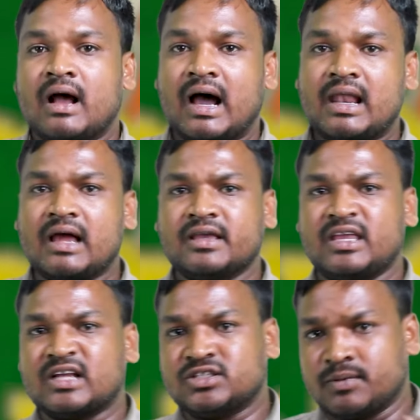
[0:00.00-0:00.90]
हालांकि
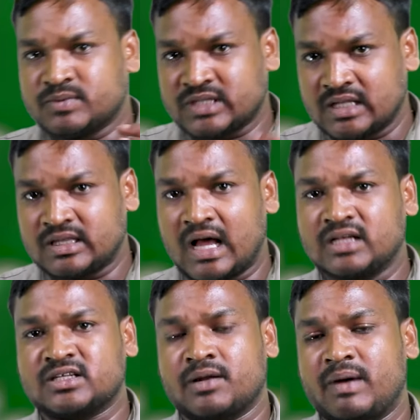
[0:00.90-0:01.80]
यह सिर्फ
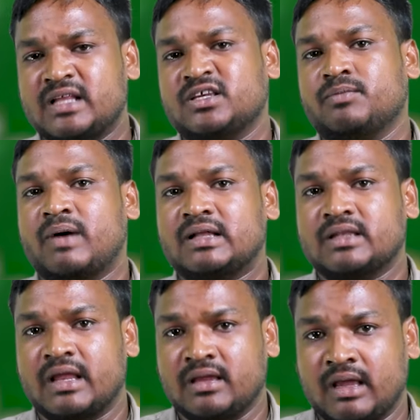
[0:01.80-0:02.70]
संथाल समाज की बात
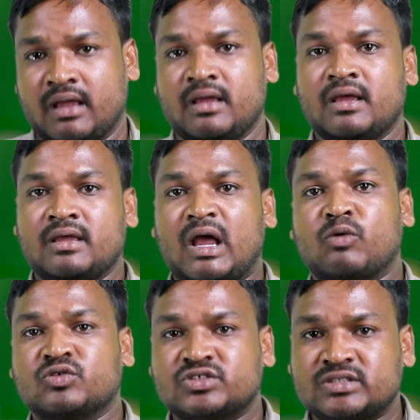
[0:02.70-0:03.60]
नहीं है यह
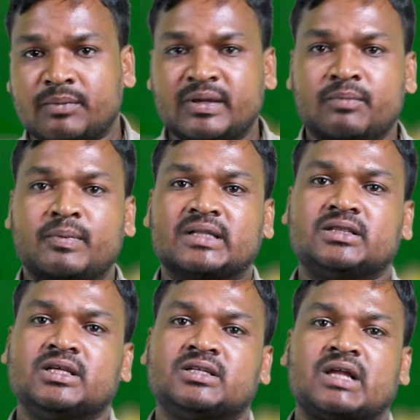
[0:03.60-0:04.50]
उन सभी
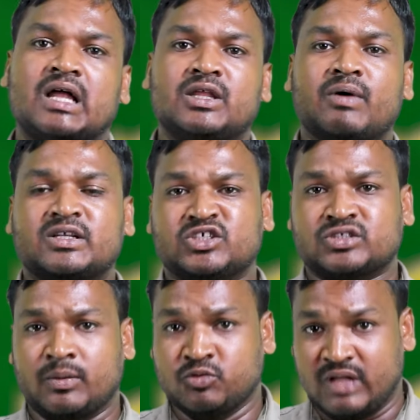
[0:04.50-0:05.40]
32 आदिवासी
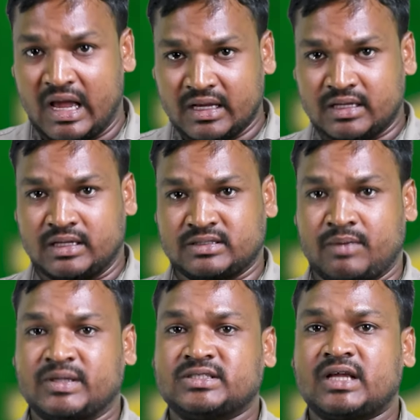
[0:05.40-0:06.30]
समुदाय की
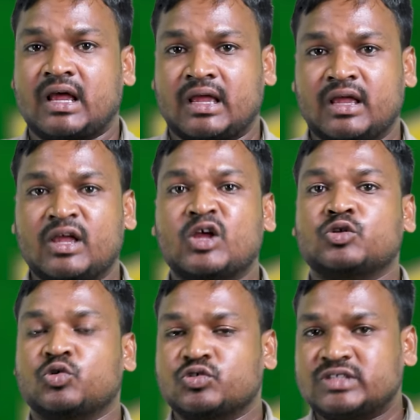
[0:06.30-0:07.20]
समस्या है
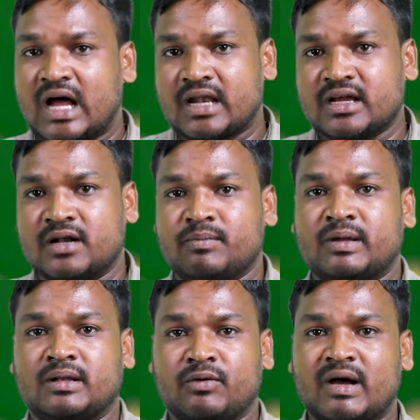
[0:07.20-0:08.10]
जो झारखंड
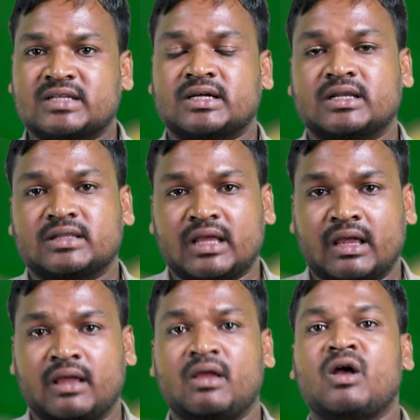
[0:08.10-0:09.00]
में निवास करते
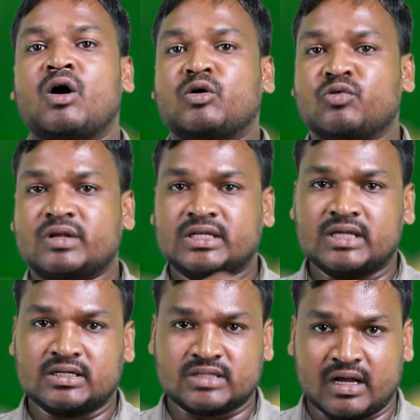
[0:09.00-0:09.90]
हैं और उनकी
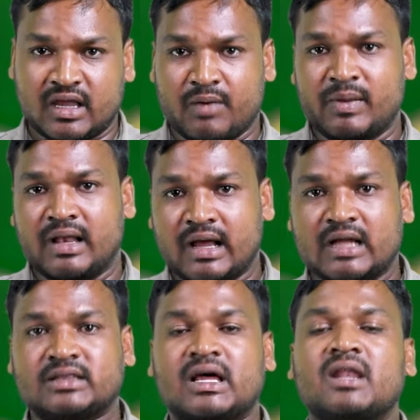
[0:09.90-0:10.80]
जनसंख्या में
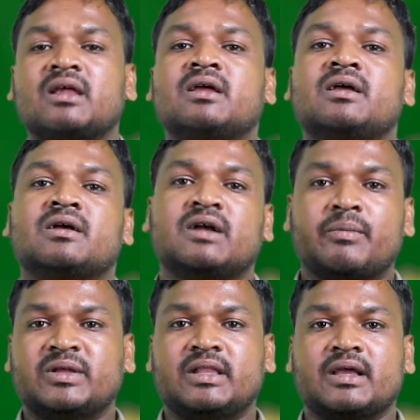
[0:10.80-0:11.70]
लगातार
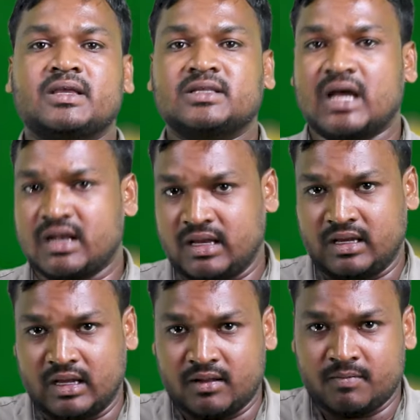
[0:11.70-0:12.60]
कमी देखी जा रही है